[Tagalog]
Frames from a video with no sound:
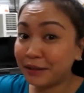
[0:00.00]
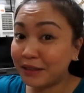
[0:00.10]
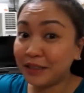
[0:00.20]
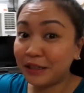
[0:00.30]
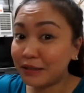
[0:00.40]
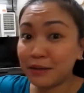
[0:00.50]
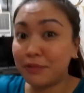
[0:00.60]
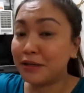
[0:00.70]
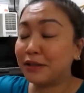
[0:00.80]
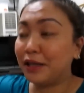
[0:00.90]
yun nandito sa
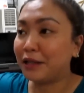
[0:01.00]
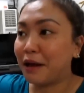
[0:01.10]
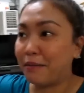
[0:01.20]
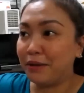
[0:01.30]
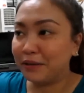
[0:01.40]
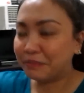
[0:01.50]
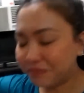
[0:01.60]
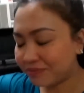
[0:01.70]
building namin